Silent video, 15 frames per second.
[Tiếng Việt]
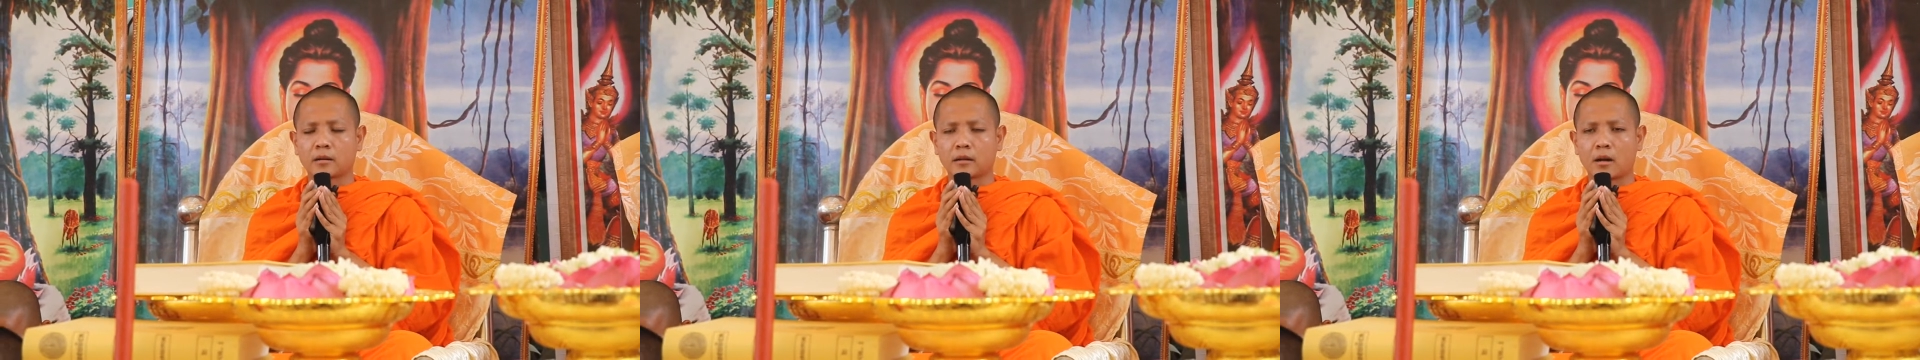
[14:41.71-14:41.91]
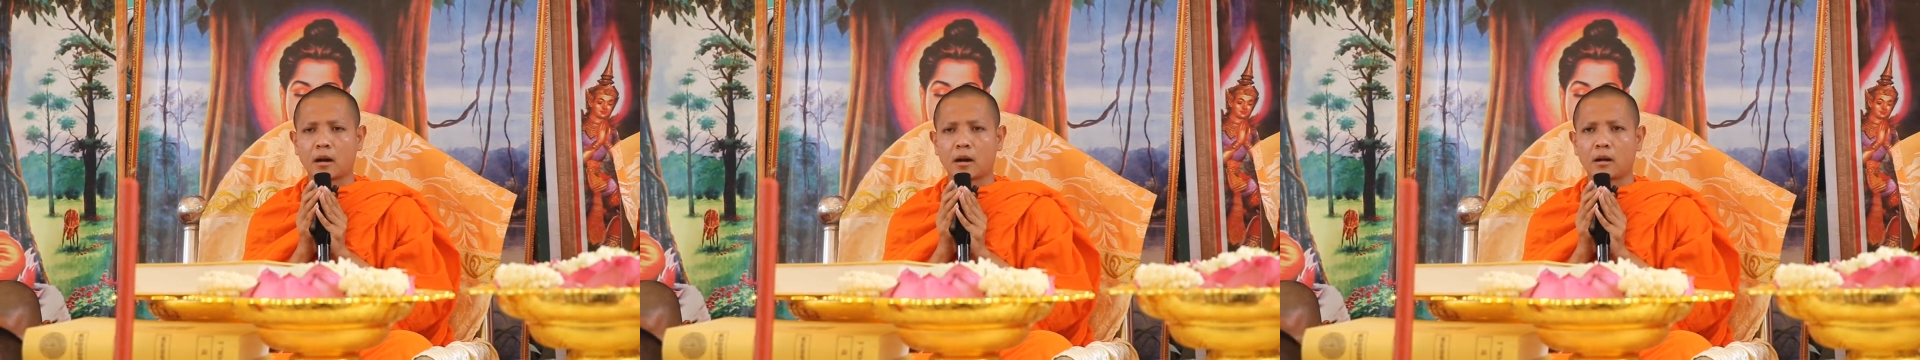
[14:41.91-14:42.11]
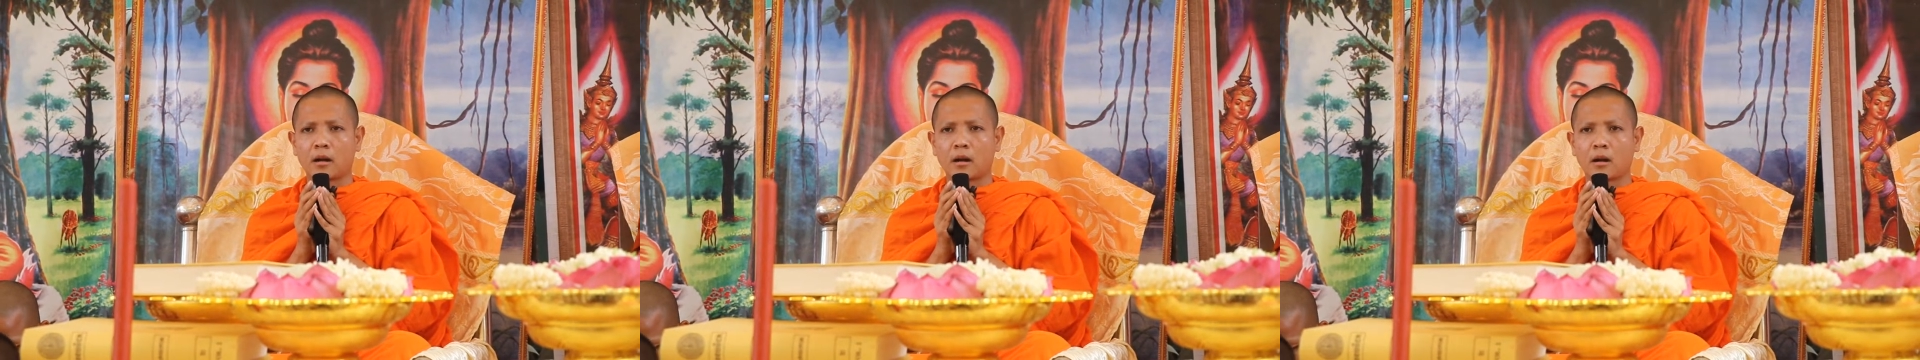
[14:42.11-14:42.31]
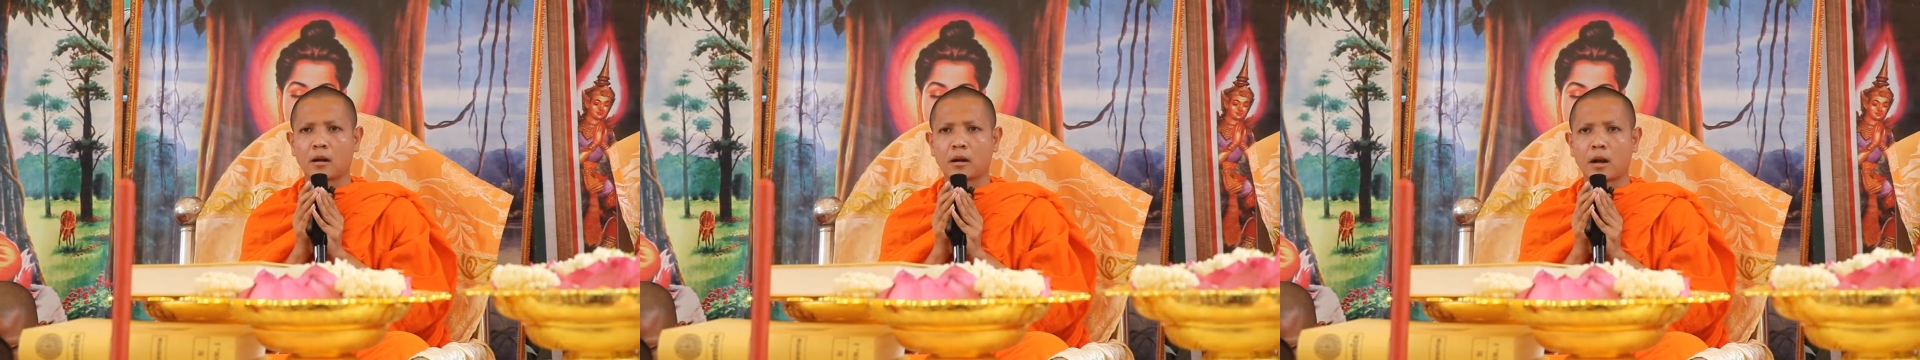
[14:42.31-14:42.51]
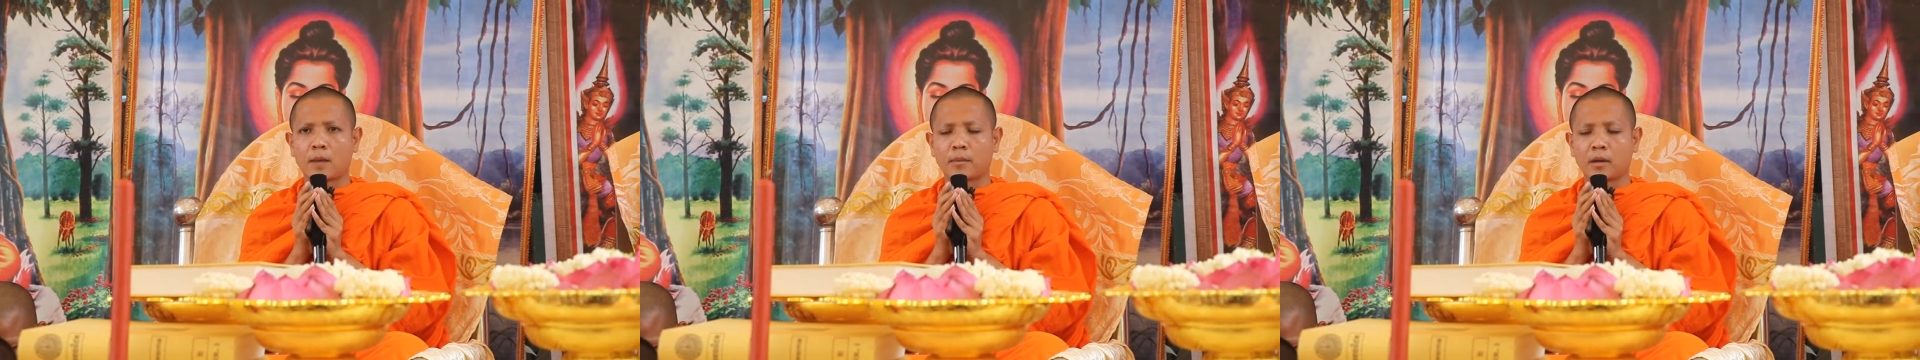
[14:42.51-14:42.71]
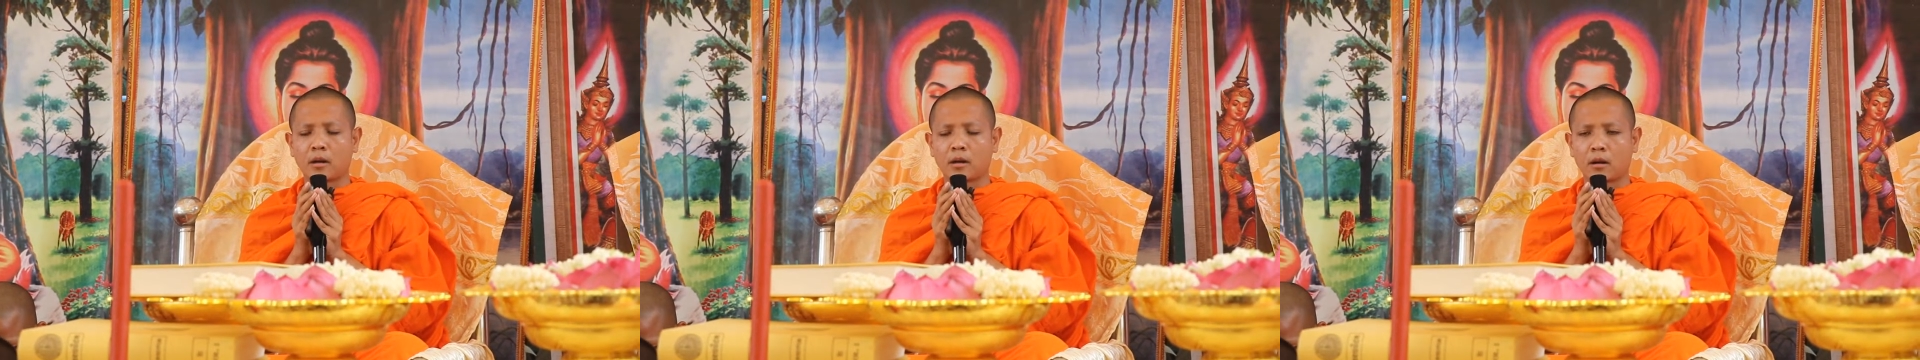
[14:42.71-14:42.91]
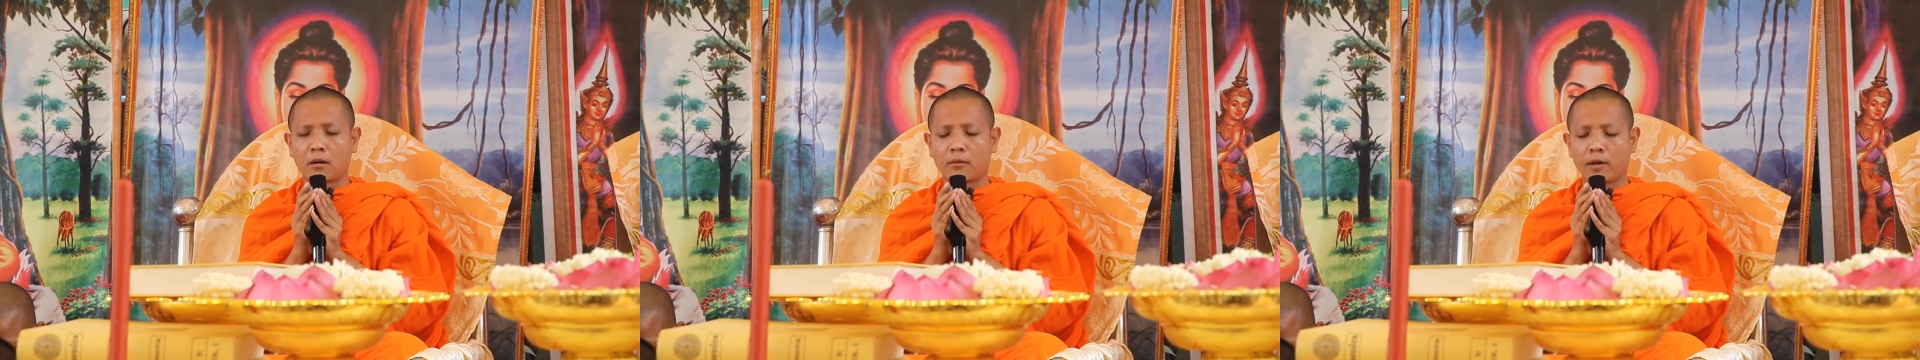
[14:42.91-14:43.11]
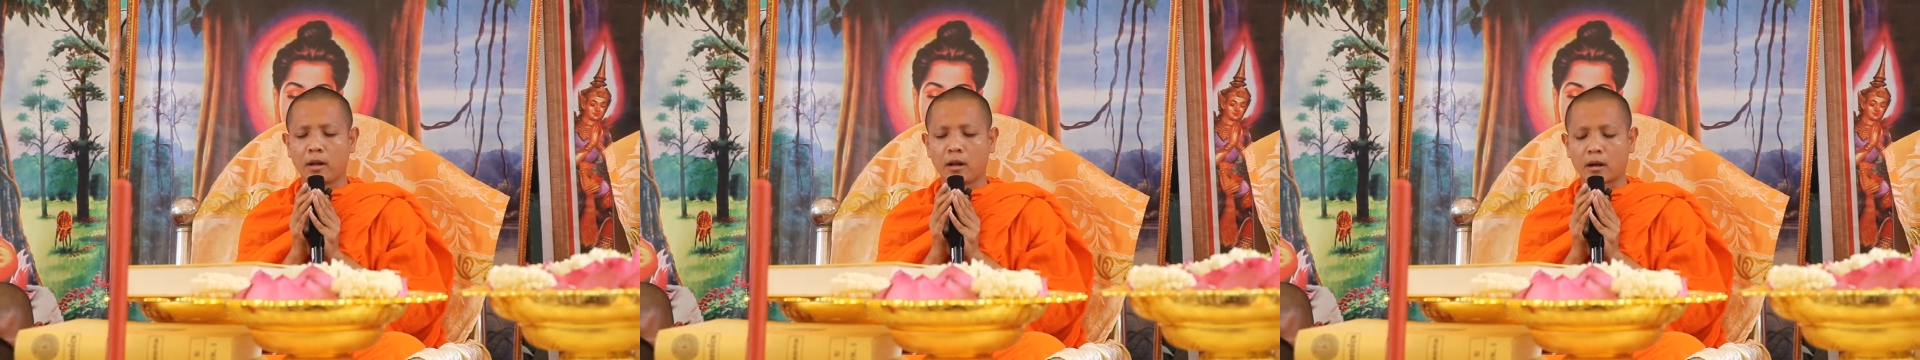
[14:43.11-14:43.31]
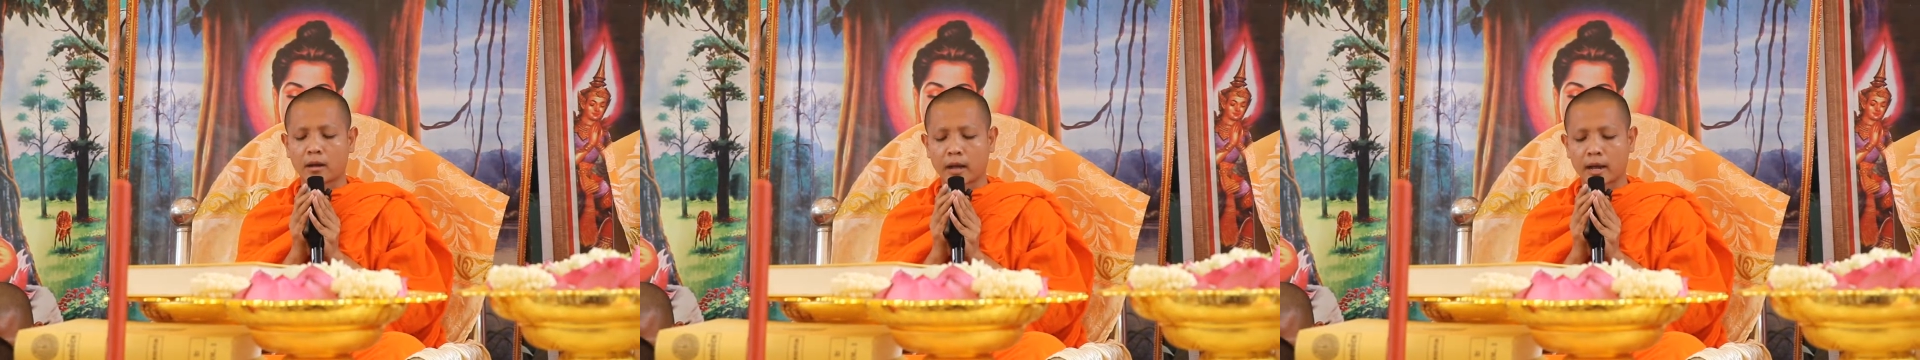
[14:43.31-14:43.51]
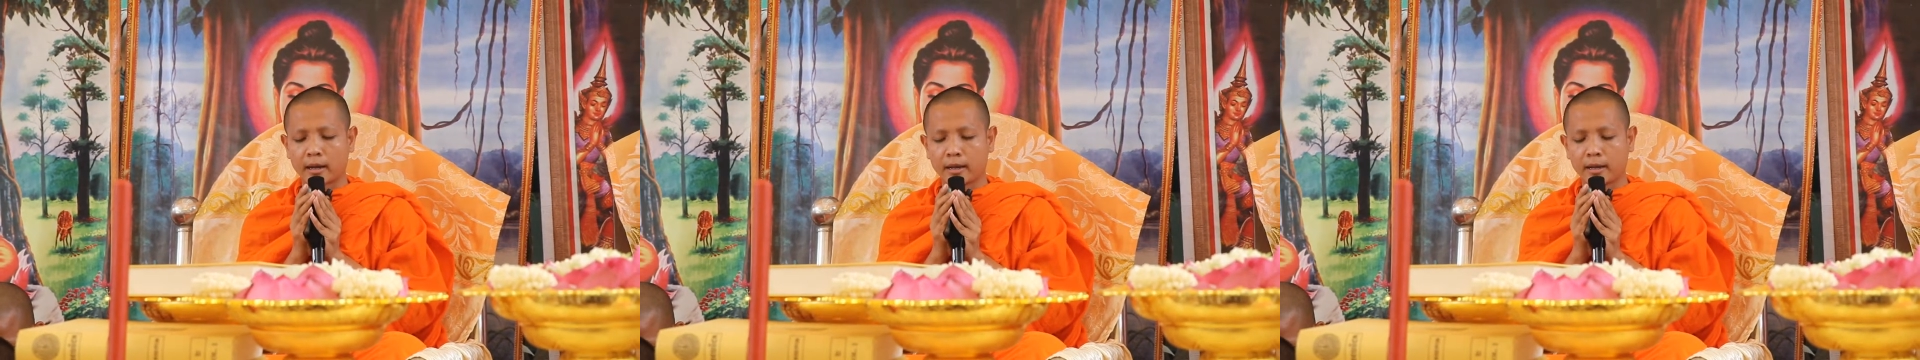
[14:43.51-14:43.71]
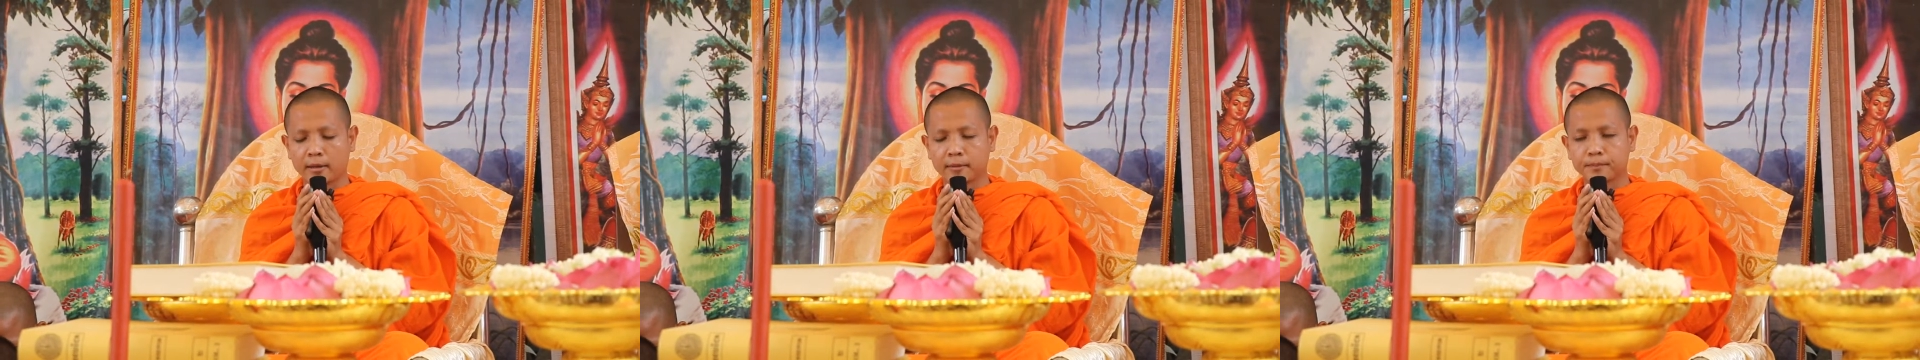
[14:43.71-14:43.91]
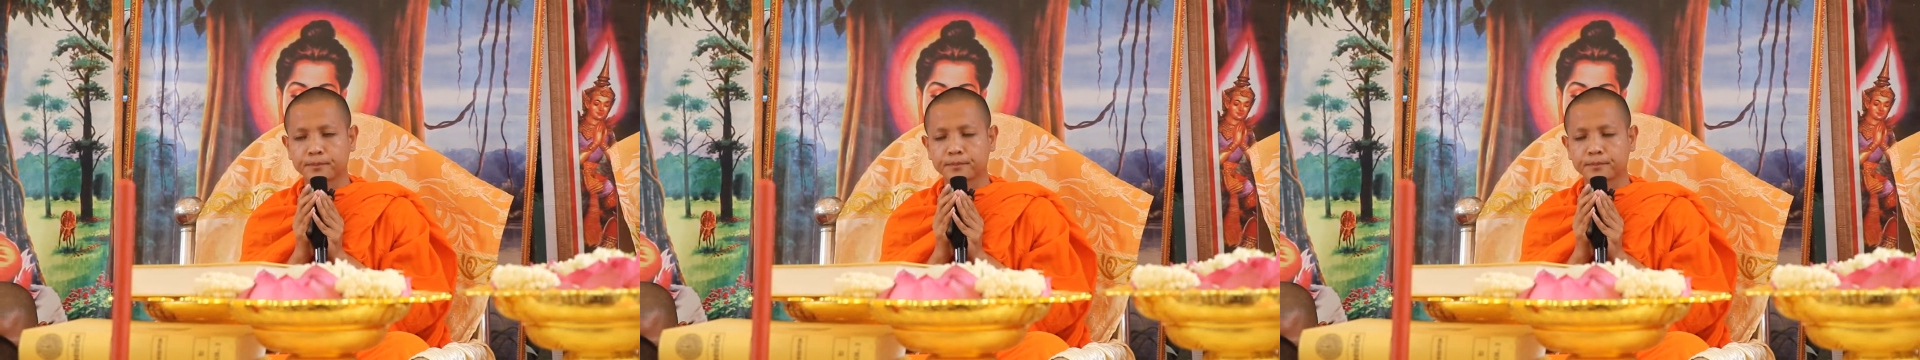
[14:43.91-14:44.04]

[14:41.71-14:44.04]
đo đoàn đom được nông vui liều cả ni